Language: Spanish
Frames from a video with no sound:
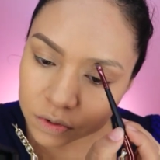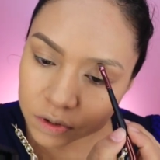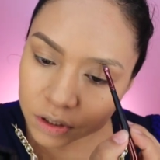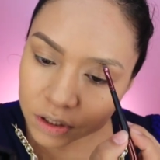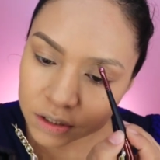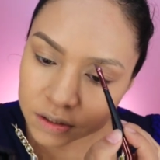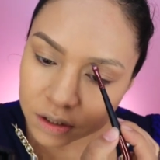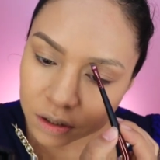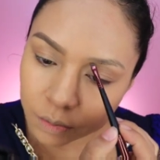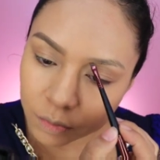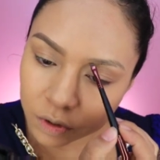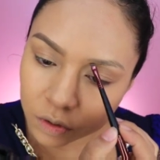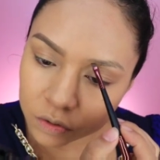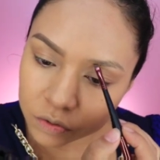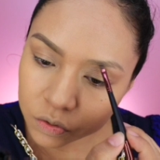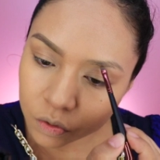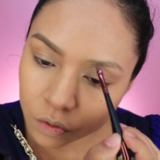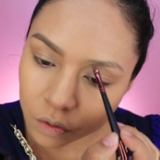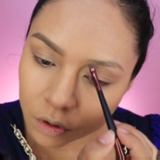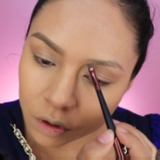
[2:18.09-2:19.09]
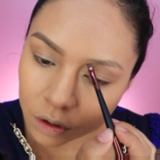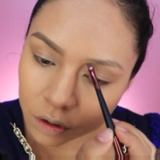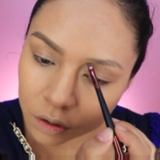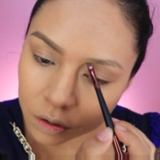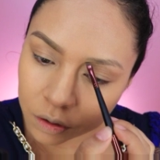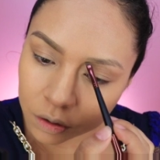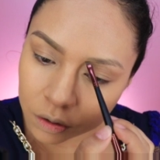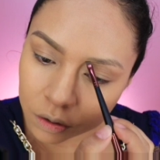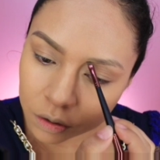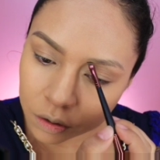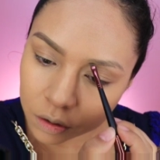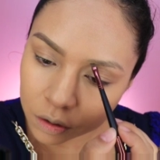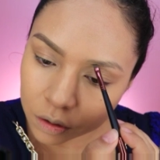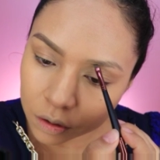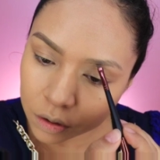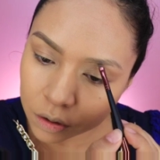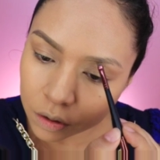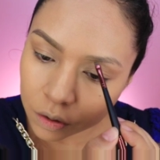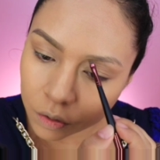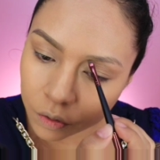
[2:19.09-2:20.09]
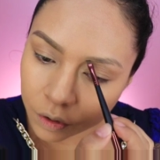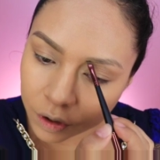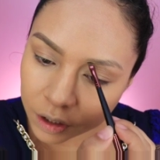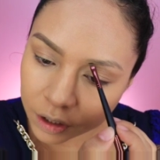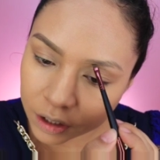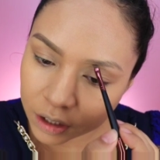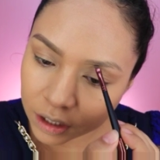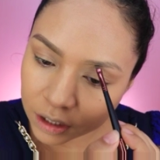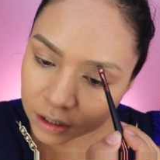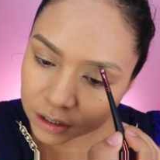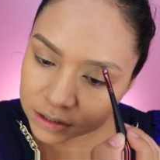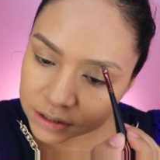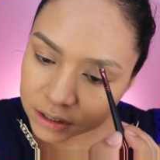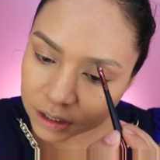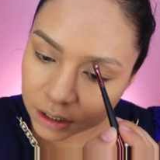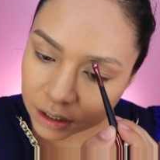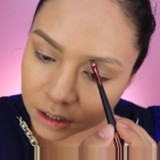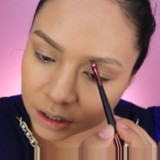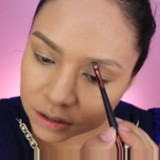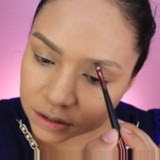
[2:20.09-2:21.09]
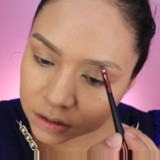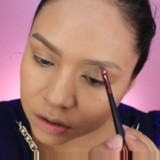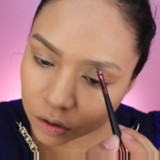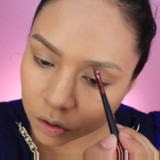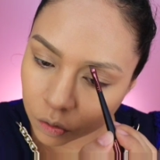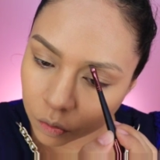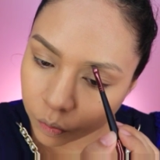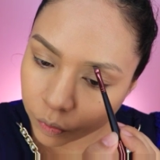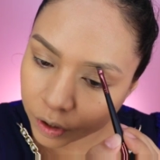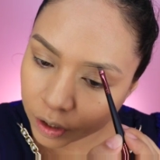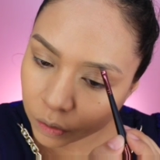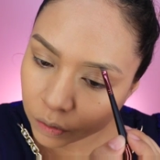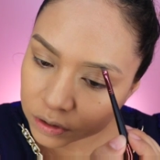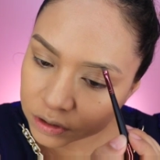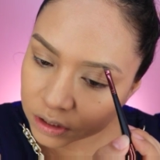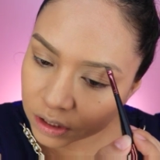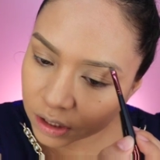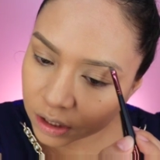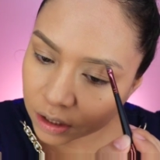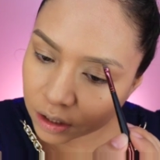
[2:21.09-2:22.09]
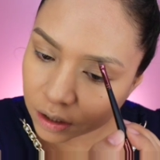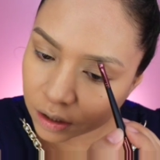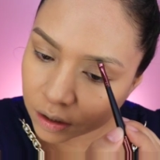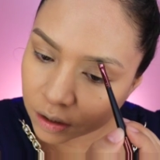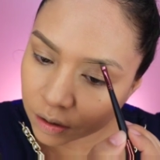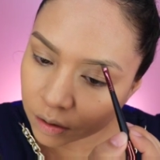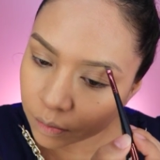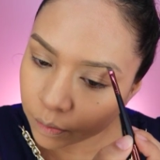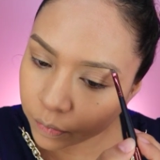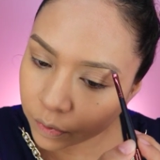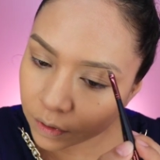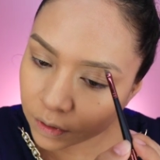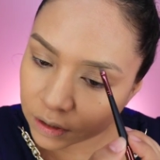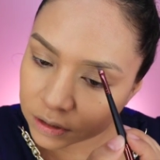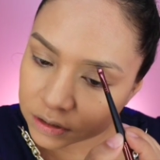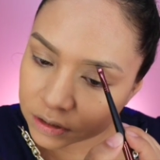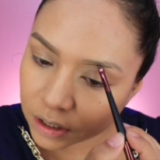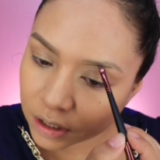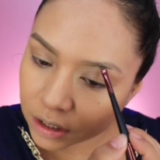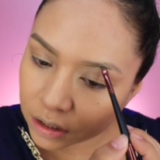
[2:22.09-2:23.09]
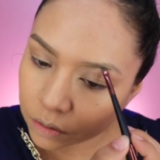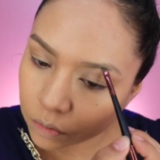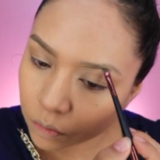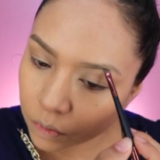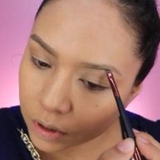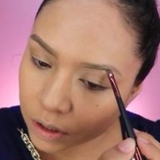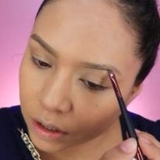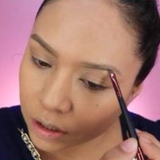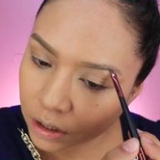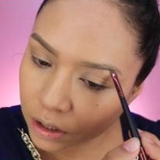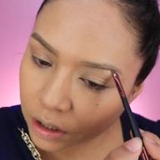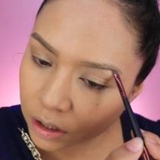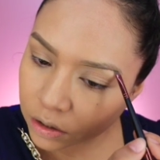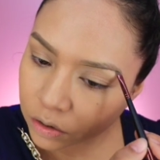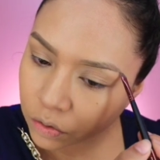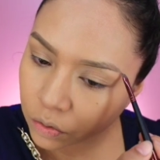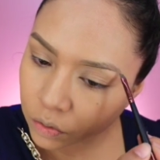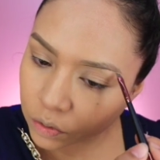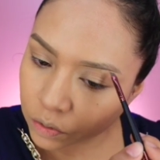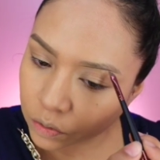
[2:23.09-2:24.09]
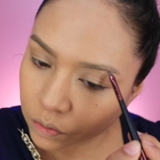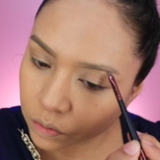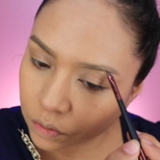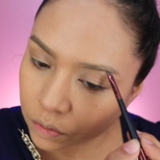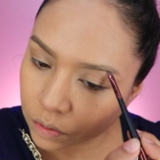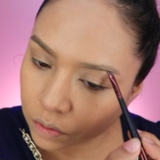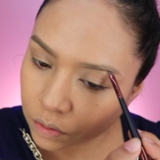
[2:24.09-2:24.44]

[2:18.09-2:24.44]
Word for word: Ustedes al menos con el, con el gel de cejas, lo bueno es que puedes graduar el tono.